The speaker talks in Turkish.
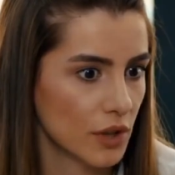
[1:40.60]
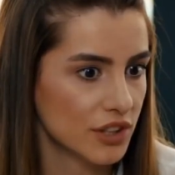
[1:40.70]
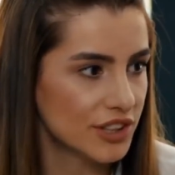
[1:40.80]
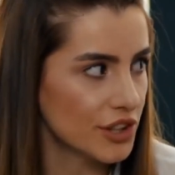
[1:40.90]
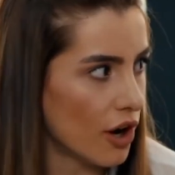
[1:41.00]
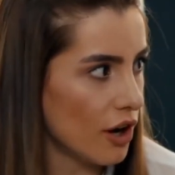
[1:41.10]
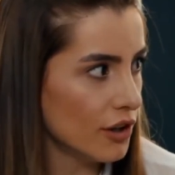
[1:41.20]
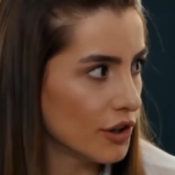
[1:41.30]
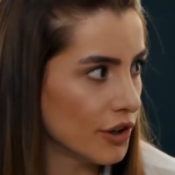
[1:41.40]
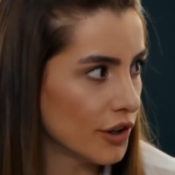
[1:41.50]
Nasıl ya?
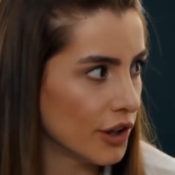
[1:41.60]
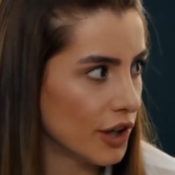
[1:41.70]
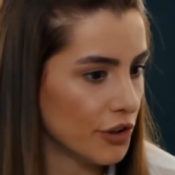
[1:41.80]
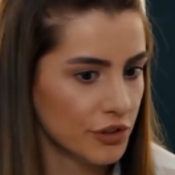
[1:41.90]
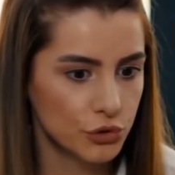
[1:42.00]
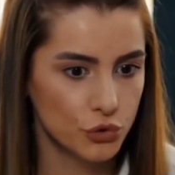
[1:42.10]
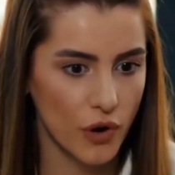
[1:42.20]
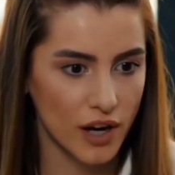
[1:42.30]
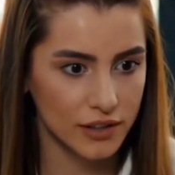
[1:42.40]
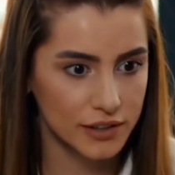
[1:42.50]
Evinin
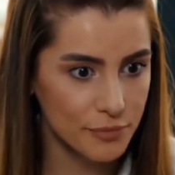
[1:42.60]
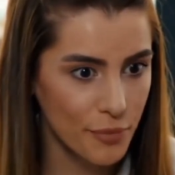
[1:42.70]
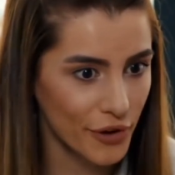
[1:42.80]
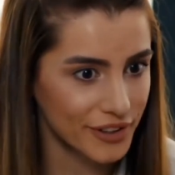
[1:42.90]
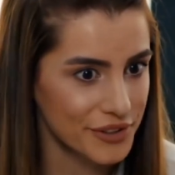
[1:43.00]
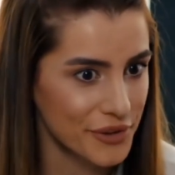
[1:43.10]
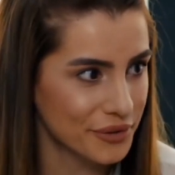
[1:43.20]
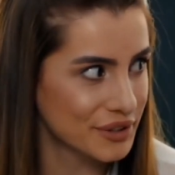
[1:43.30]
duvarlarını mı boyadın